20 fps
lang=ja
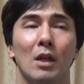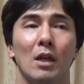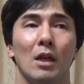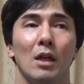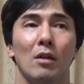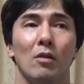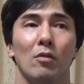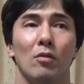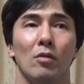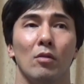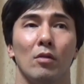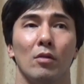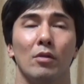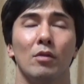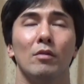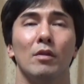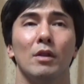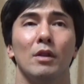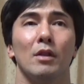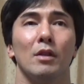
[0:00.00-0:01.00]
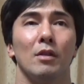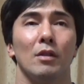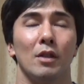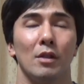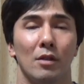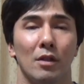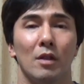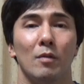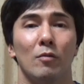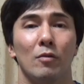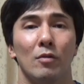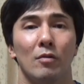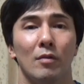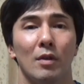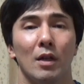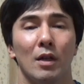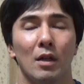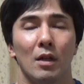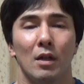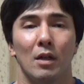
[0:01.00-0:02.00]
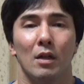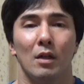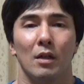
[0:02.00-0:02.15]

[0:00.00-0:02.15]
あの、去年ですね、僕は